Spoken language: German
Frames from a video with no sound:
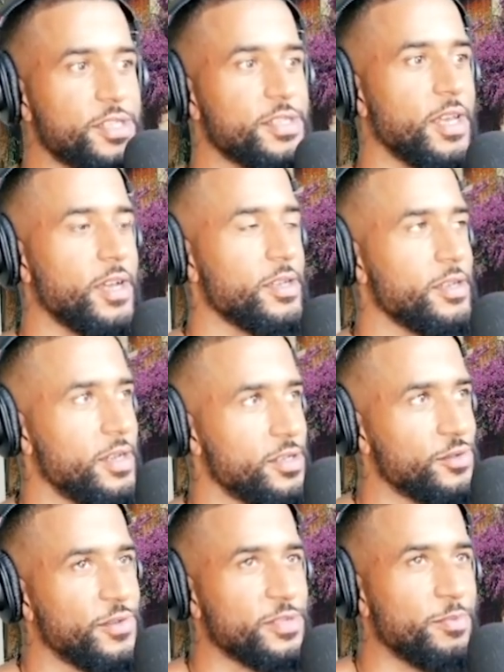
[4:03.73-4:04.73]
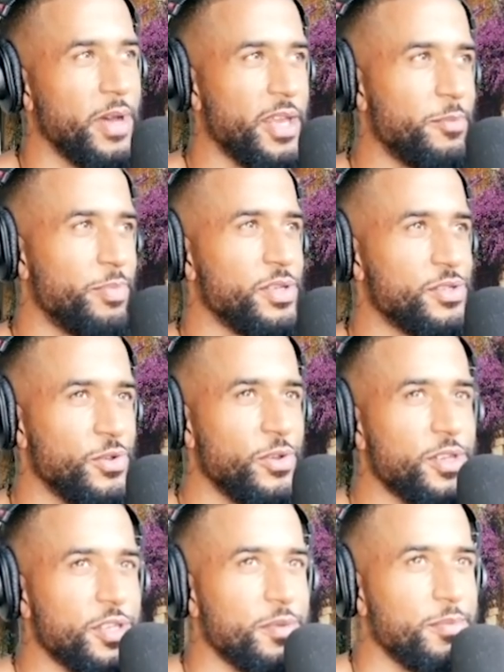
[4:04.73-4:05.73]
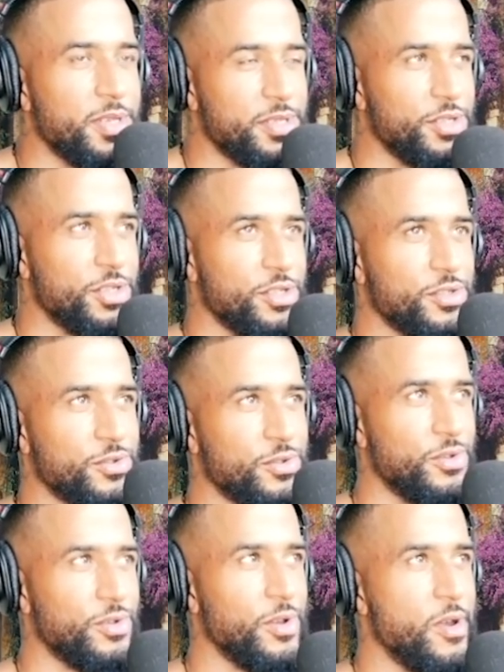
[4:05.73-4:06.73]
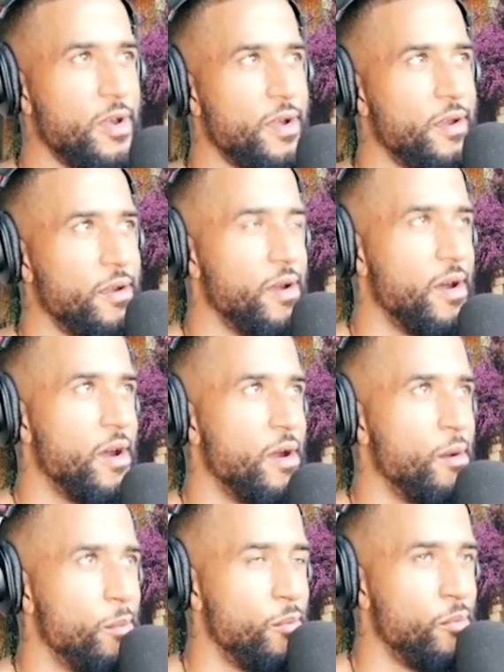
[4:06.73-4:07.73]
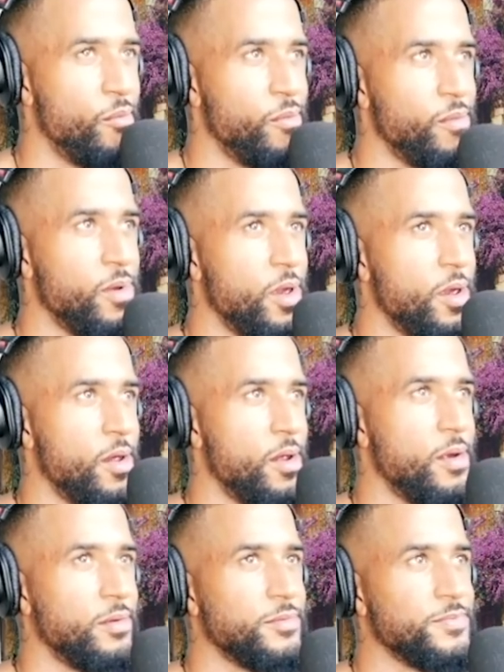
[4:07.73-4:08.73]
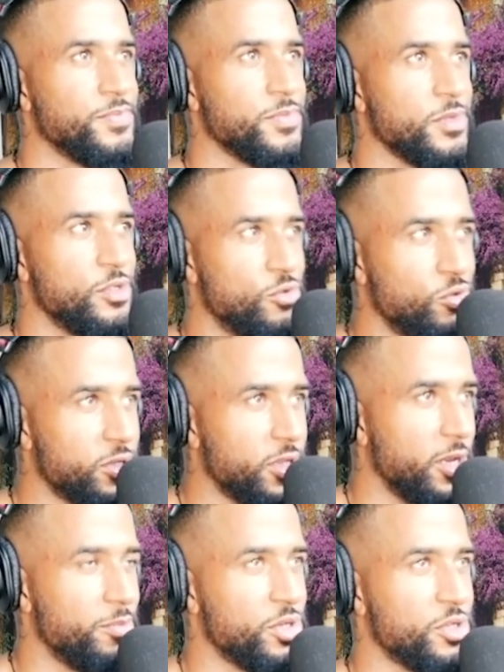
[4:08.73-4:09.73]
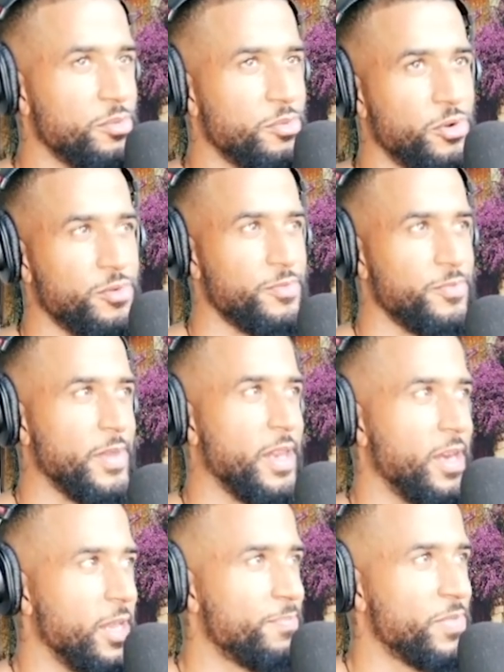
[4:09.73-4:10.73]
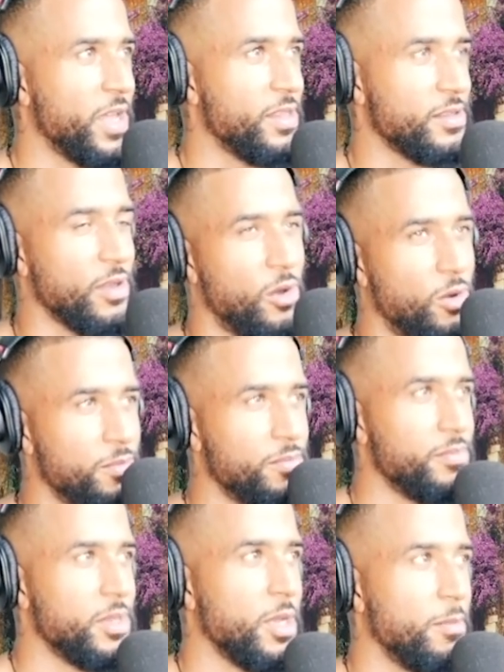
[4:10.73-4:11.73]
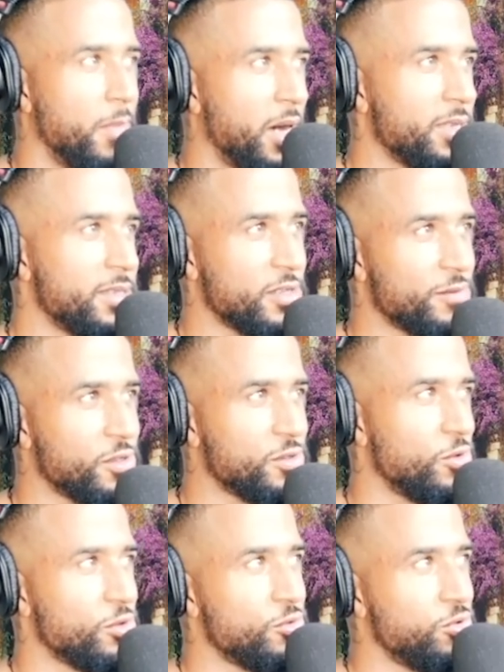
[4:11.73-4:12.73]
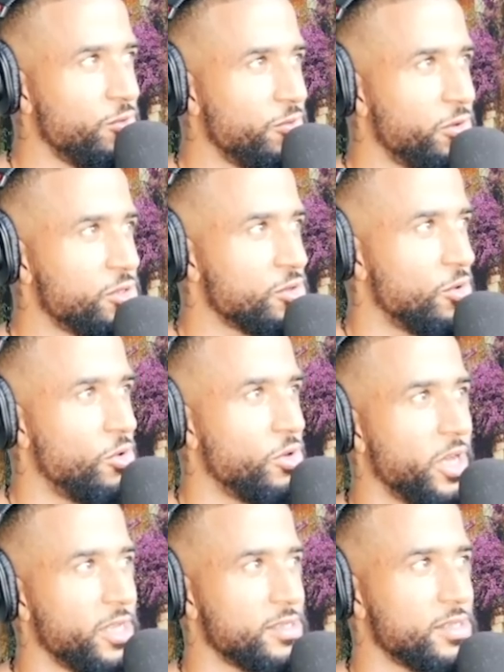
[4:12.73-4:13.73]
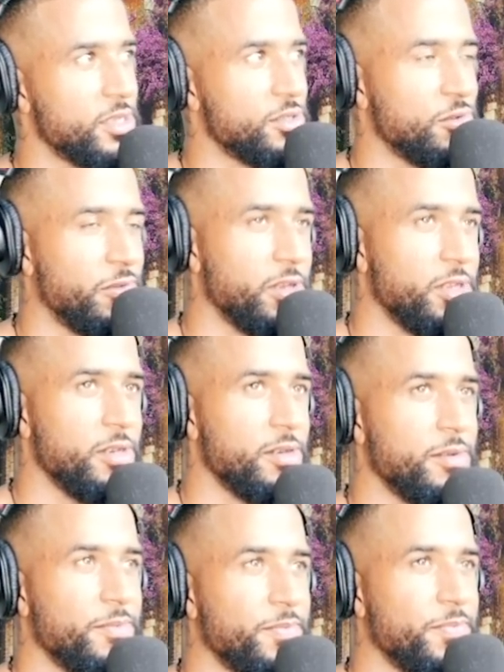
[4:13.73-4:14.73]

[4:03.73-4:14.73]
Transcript: ich sage, also was meine persönliche Message ist so, ähm, such deine Bestimmung, leb deinen Traum, mach das, was du auch tun würdest, ohne einen Cent zu verdienen